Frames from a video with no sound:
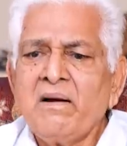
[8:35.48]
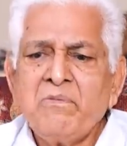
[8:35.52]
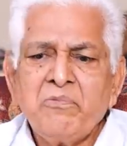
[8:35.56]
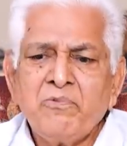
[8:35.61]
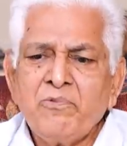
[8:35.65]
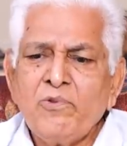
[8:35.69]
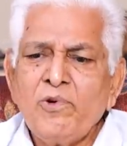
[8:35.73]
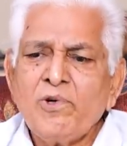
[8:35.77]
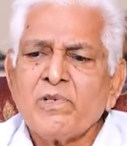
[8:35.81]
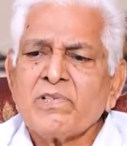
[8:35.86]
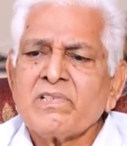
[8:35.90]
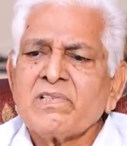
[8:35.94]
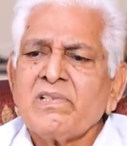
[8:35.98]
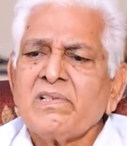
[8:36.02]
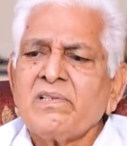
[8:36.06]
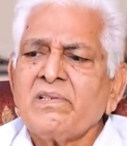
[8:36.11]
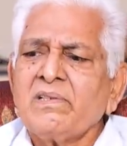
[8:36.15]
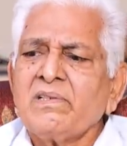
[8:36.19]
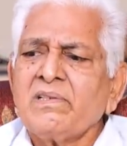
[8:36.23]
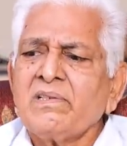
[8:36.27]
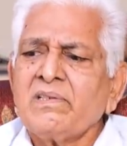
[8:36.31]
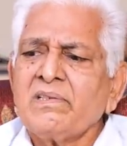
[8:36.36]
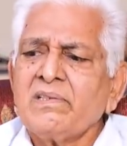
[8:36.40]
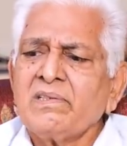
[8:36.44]
అఫ్ కోర్స్
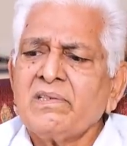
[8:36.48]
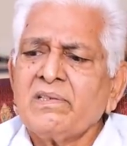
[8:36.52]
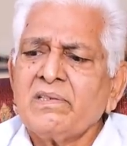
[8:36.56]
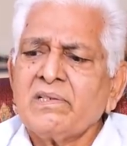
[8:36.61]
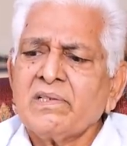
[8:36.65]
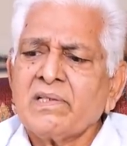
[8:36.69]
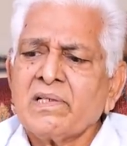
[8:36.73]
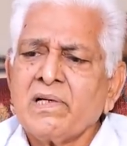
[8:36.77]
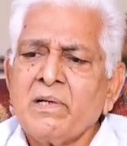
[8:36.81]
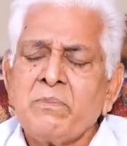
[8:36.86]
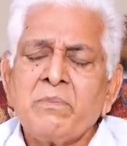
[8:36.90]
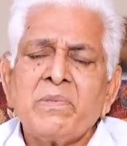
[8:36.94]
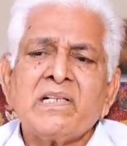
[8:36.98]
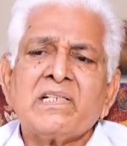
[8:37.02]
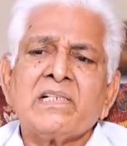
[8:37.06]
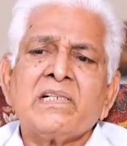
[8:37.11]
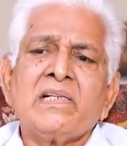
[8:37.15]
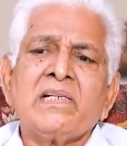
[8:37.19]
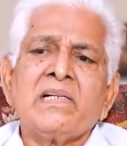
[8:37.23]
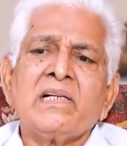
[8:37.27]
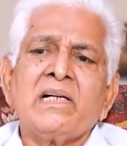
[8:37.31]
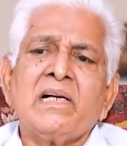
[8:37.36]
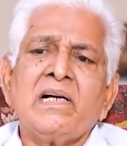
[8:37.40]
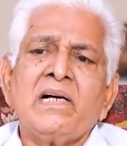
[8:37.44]

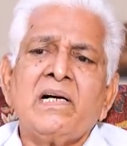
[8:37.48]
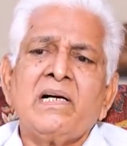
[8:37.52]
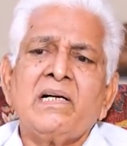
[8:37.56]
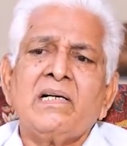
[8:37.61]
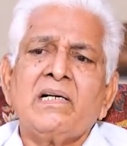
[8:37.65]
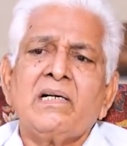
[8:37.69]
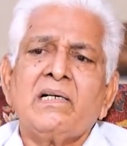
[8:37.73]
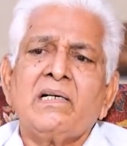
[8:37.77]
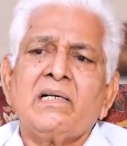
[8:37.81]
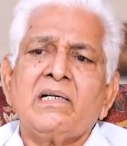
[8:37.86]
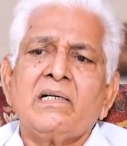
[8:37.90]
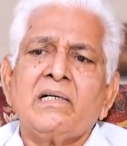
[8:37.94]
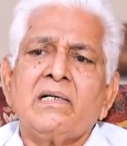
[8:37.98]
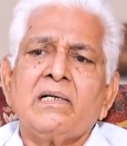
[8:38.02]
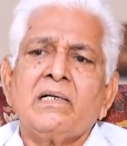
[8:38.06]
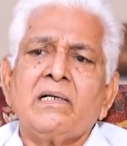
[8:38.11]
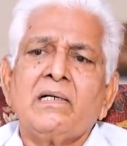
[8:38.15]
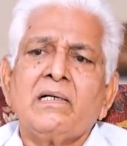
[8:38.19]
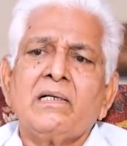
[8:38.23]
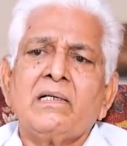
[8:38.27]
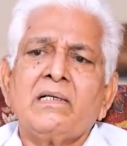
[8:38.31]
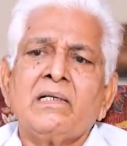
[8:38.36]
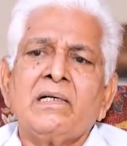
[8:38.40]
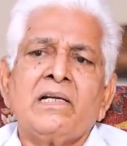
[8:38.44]
కమర్షియల్గా
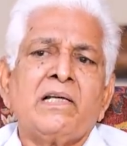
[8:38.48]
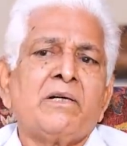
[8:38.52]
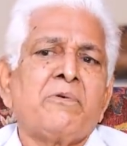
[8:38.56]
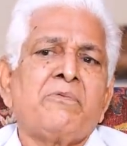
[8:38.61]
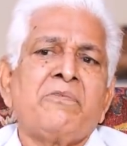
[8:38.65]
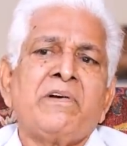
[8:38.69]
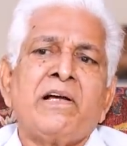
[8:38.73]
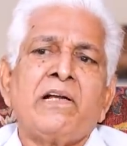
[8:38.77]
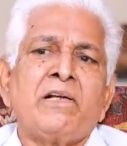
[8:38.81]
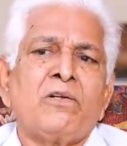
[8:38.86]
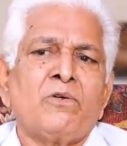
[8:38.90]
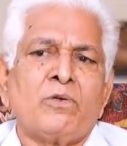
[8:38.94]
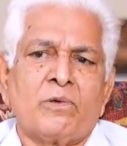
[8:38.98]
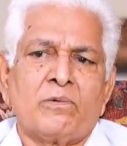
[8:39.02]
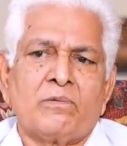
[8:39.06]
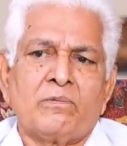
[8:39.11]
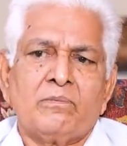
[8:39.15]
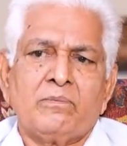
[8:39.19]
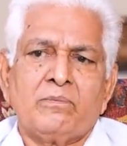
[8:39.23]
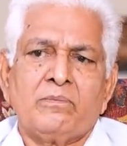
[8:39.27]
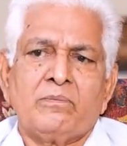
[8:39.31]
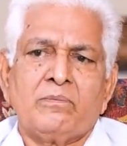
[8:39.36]
నేను ఫెయిల్యూర్